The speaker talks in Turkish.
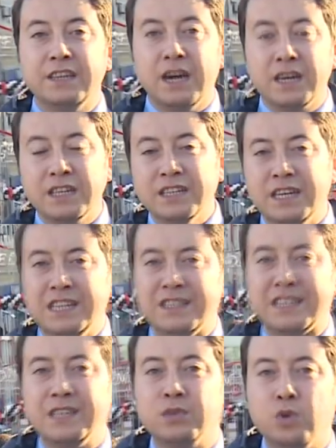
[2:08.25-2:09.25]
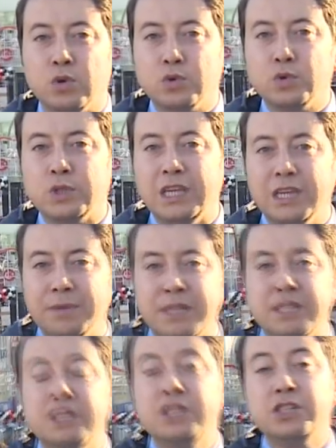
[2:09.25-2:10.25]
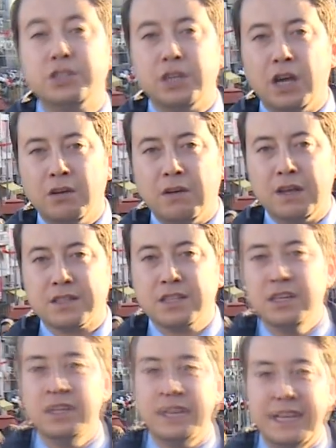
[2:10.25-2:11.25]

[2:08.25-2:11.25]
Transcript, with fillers: yargın elindeki 450 bin iş davası